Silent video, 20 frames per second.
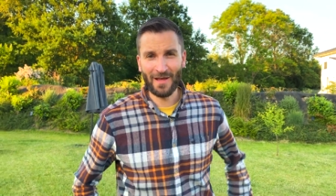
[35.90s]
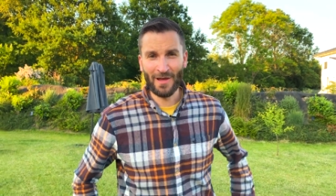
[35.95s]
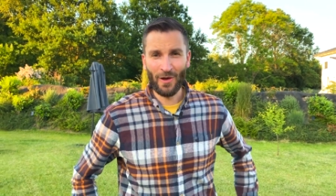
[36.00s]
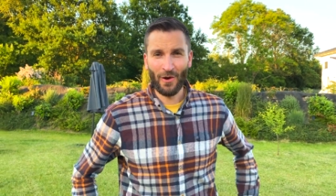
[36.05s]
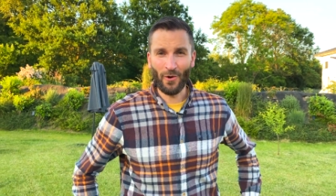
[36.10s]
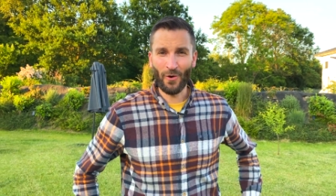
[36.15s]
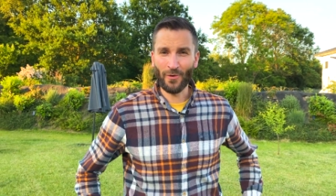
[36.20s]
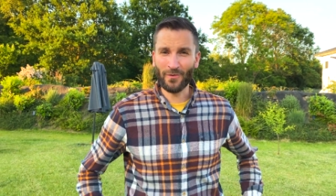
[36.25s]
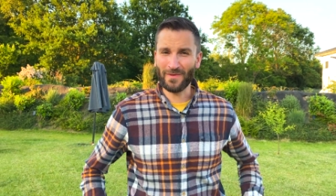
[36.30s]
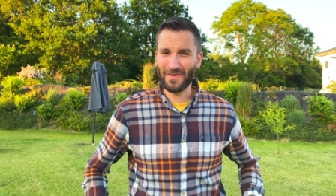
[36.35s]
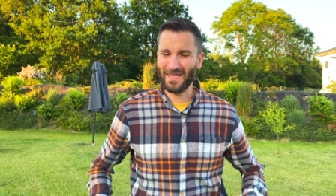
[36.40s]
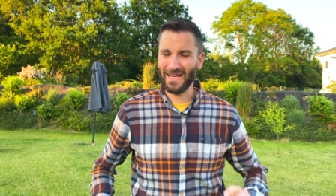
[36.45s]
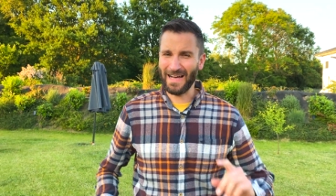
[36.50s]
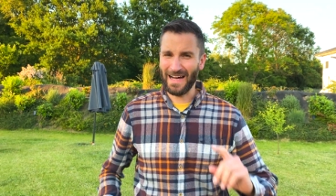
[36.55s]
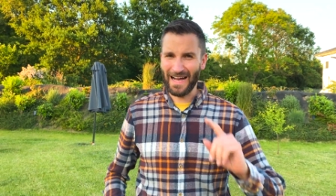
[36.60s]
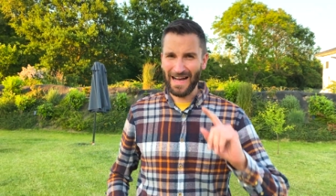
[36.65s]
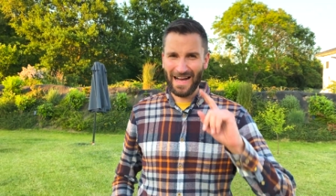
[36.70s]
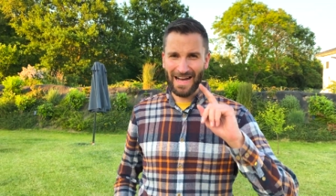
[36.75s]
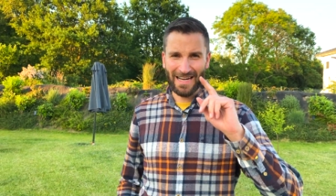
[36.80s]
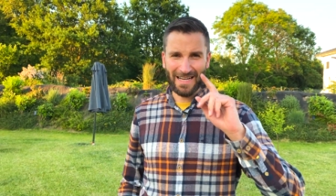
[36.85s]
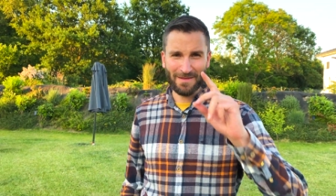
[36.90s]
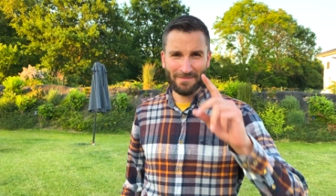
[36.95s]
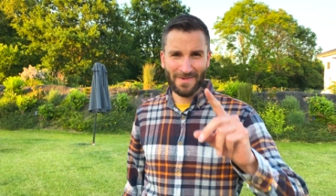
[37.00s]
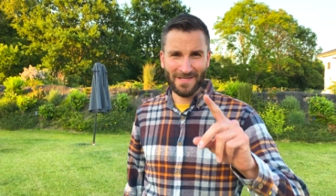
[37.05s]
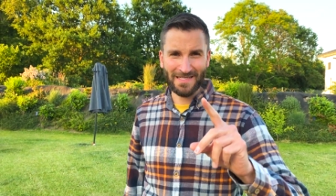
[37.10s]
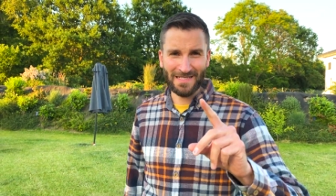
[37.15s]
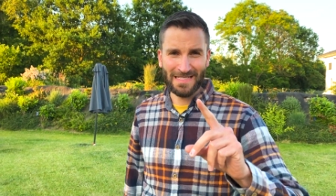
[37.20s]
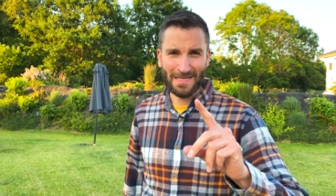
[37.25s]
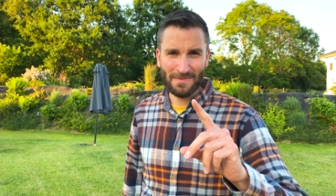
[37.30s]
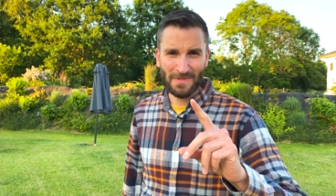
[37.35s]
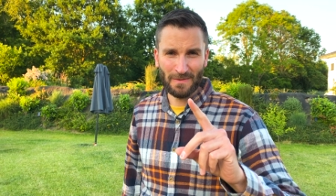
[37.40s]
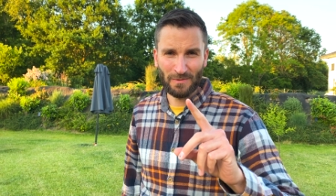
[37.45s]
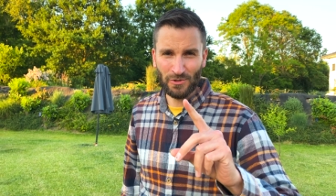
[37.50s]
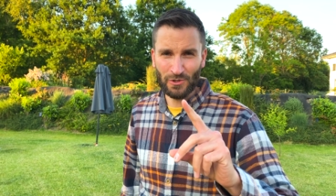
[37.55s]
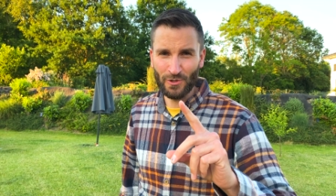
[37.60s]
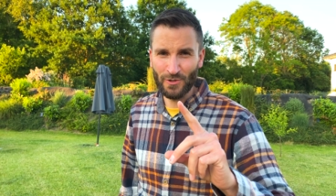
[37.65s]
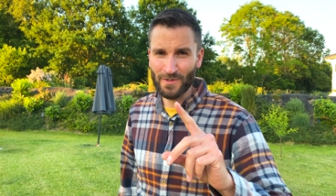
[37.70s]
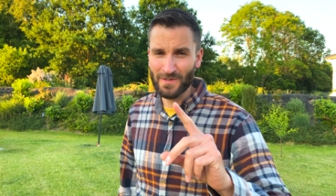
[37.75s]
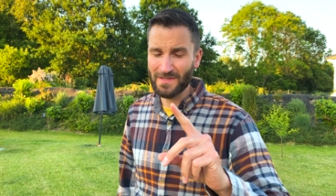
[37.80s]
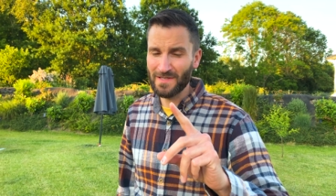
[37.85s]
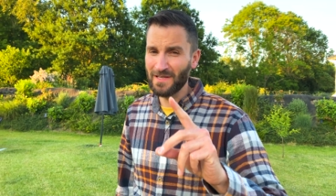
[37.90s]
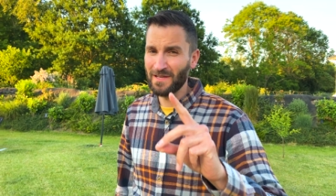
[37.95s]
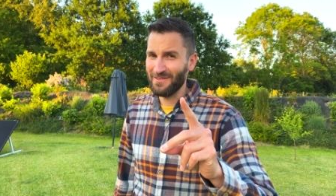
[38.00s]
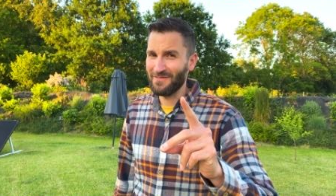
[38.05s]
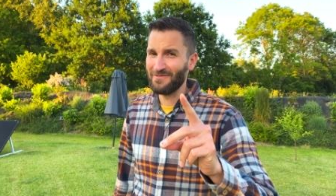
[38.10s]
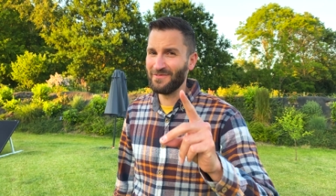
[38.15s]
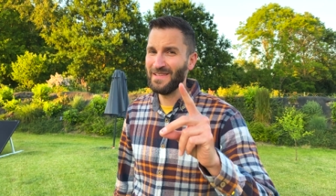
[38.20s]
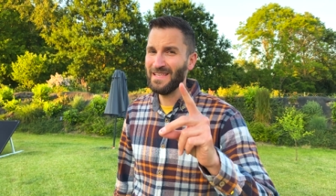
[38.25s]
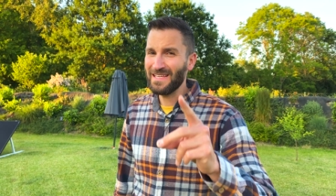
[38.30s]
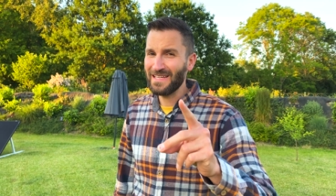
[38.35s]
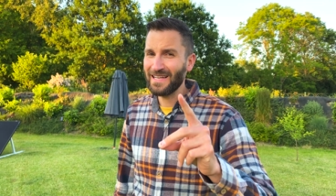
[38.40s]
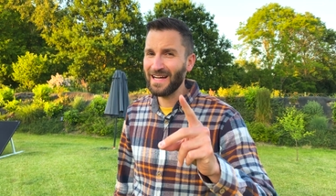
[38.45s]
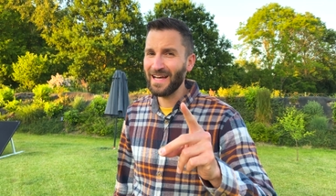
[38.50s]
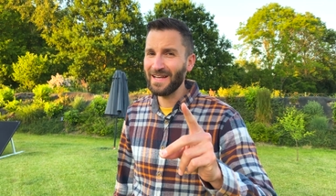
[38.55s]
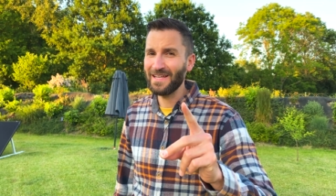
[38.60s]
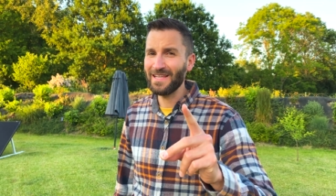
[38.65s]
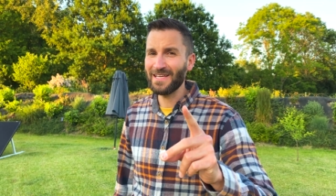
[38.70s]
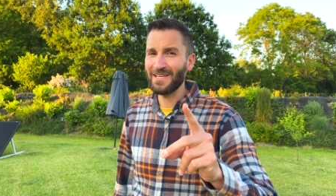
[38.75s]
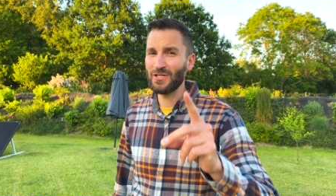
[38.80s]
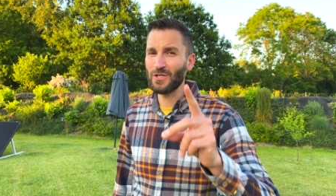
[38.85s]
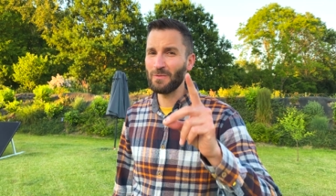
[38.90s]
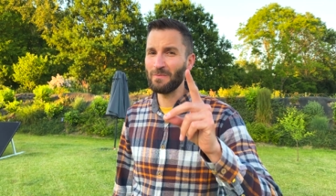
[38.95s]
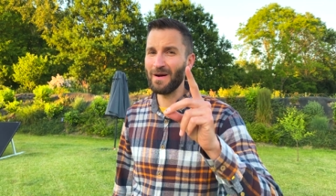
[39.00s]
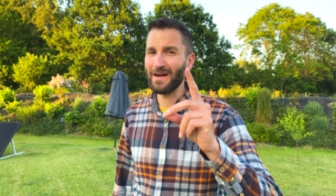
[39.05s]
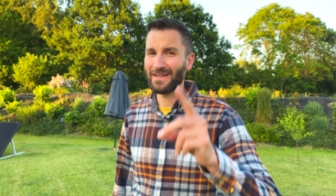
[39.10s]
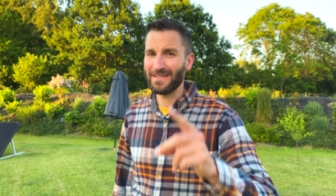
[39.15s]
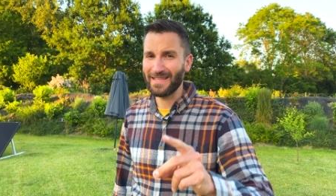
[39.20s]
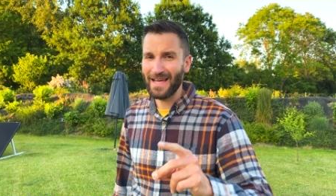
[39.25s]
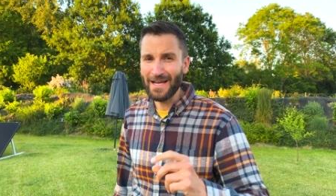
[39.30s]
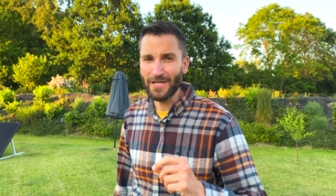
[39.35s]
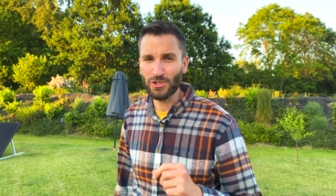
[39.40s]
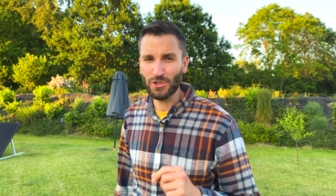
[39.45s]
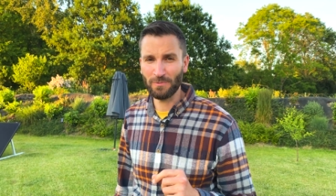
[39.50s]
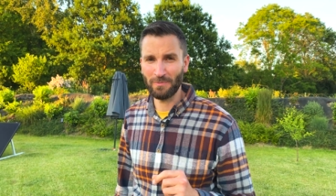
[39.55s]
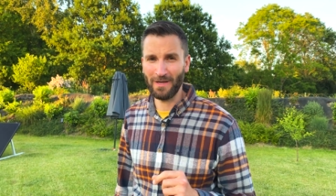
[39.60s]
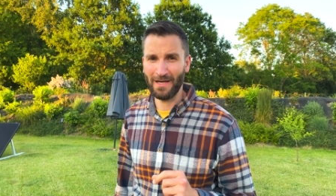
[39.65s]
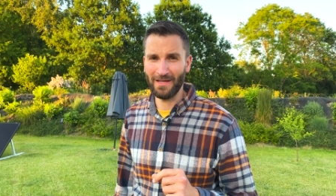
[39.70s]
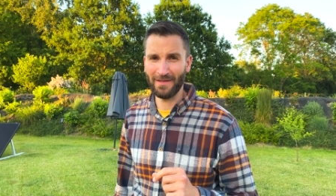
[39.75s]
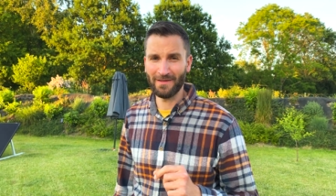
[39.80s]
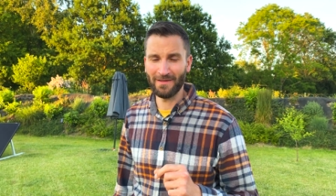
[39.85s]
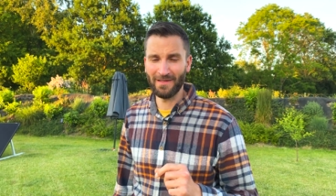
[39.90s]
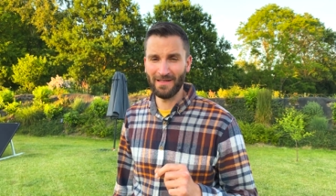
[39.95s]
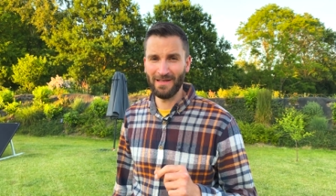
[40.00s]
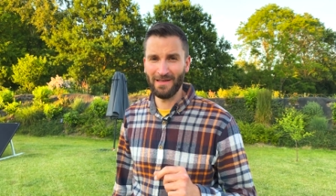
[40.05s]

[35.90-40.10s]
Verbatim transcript: Und der allerbeste Tipp zum Schluss, wie kann ich nochmal Geld sparen?